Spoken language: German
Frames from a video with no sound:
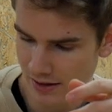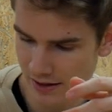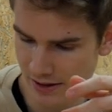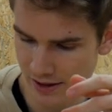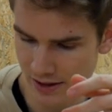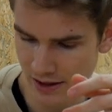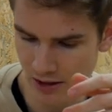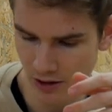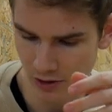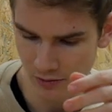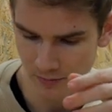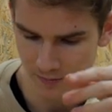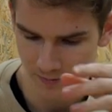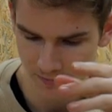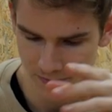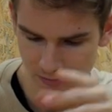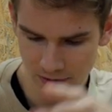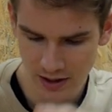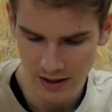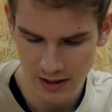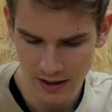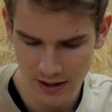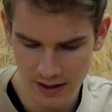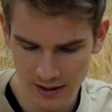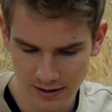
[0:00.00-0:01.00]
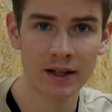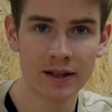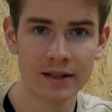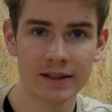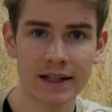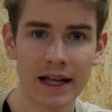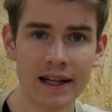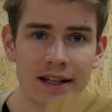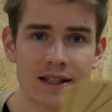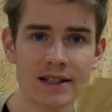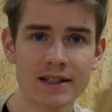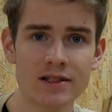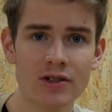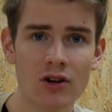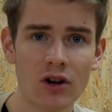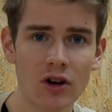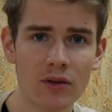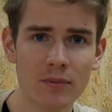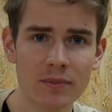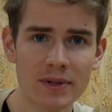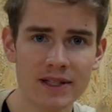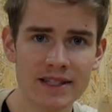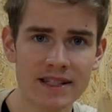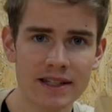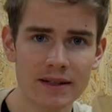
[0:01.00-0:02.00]
Genau. Dann ist noch
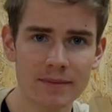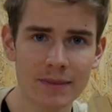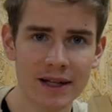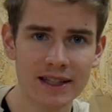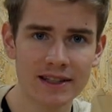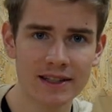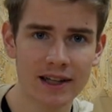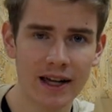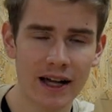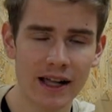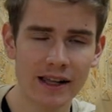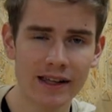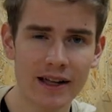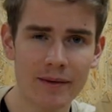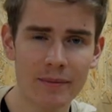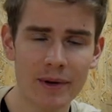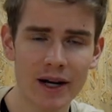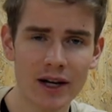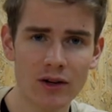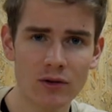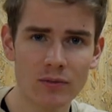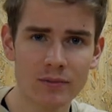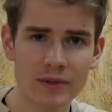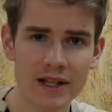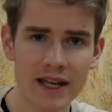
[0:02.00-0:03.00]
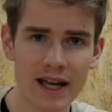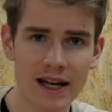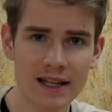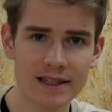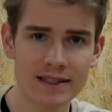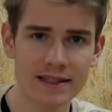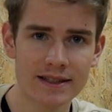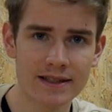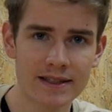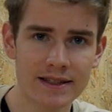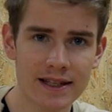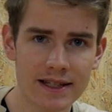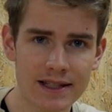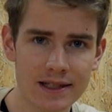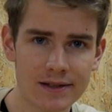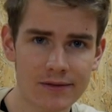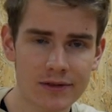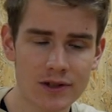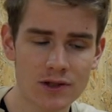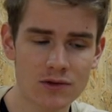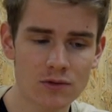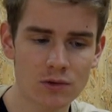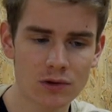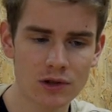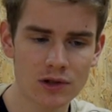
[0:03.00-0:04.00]
ein bisschen Material dabei, um die ersten
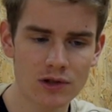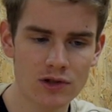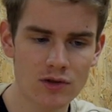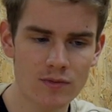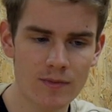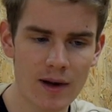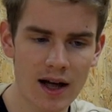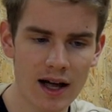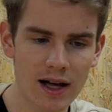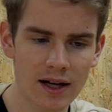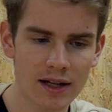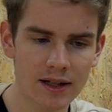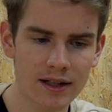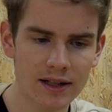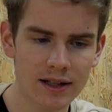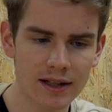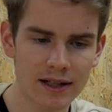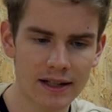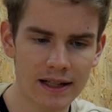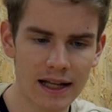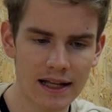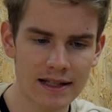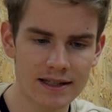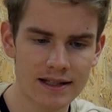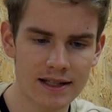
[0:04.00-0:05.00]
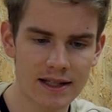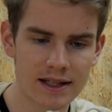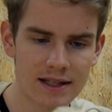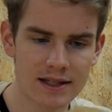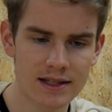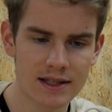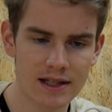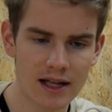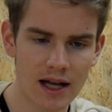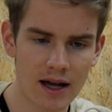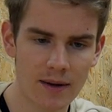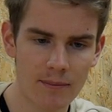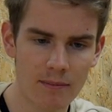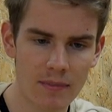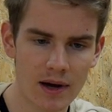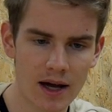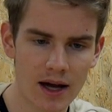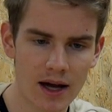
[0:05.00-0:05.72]
Testversuche zu machen. Das ist ähm,